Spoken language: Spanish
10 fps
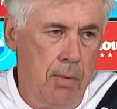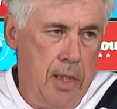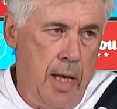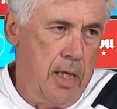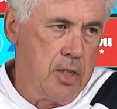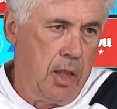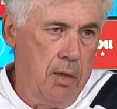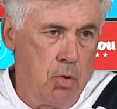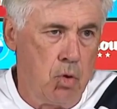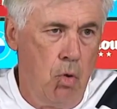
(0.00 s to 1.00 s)
Mañana
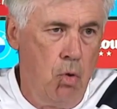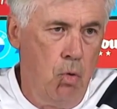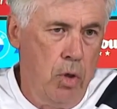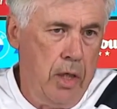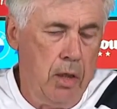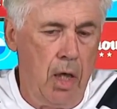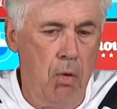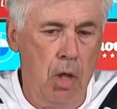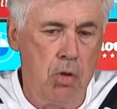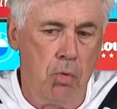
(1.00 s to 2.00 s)
seguimos con Lunin, que
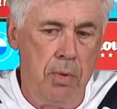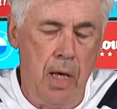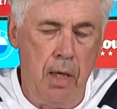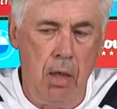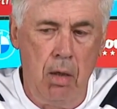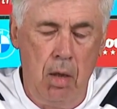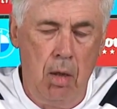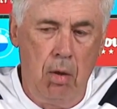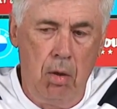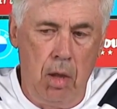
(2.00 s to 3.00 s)
lo ha hecho bien
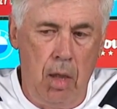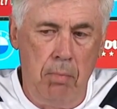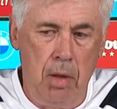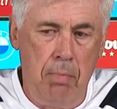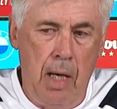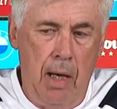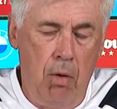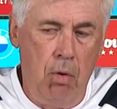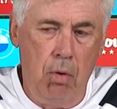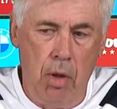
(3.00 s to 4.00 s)
en Bilbao.